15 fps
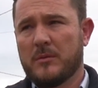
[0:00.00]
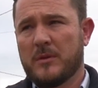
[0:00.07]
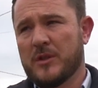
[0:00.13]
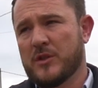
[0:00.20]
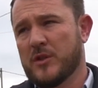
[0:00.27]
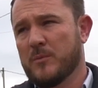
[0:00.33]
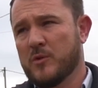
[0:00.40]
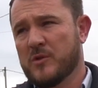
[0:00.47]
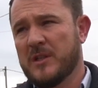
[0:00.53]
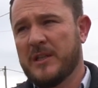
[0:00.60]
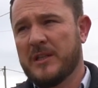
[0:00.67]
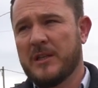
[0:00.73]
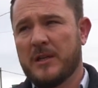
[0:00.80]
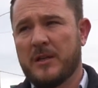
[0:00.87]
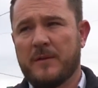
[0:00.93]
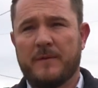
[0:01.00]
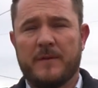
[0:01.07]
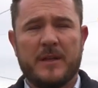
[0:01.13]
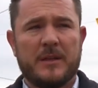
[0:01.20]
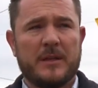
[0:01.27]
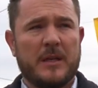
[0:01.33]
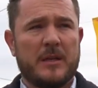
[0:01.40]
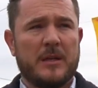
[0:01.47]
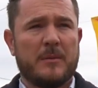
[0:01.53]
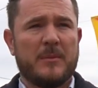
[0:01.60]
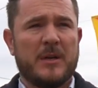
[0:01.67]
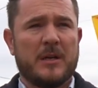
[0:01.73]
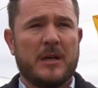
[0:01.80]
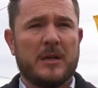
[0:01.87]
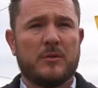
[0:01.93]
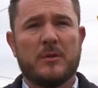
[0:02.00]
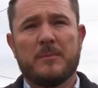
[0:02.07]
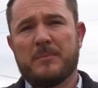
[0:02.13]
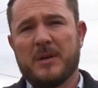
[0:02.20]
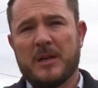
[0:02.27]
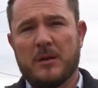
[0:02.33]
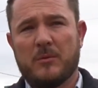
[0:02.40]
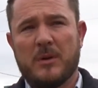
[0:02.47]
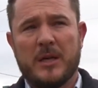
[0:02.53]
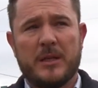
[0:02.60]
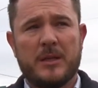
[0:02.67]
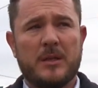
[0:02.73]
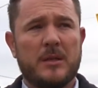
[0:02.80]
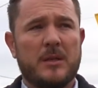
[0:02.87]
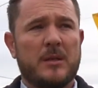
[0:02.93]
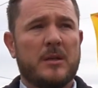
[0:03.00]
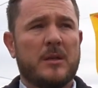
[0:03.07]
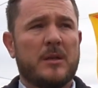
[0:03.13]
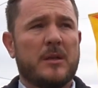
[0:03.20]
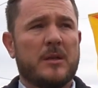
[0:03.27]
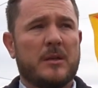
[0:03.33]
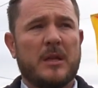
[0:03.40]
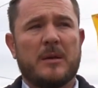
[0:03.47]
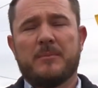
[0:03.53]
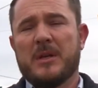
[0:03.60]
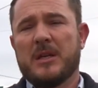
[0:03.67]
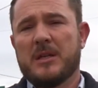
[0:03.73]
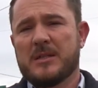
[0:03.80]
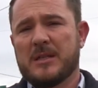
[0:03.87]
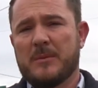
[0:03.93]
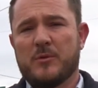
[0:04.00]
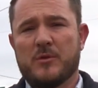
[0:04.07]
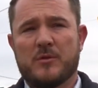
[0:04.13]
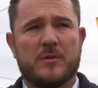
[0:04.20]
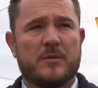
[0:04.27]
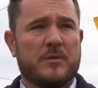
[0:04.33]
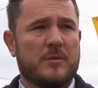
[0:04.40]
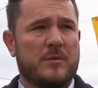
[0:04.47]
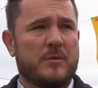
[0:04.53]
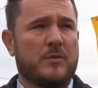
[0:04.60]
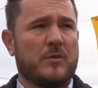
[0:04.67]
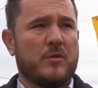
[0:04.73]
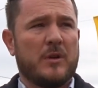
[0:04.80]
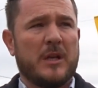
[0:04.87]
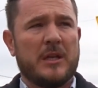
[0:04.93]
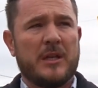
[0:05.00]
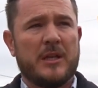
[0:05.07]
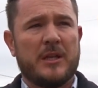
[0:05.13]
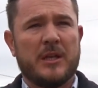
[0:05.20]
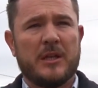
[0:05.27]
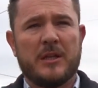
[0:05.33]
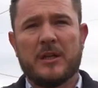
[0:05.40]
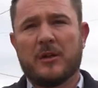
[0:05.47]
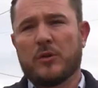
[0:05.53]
que somos líder en venta en el mercado en Paraguay. También estamos con la línea de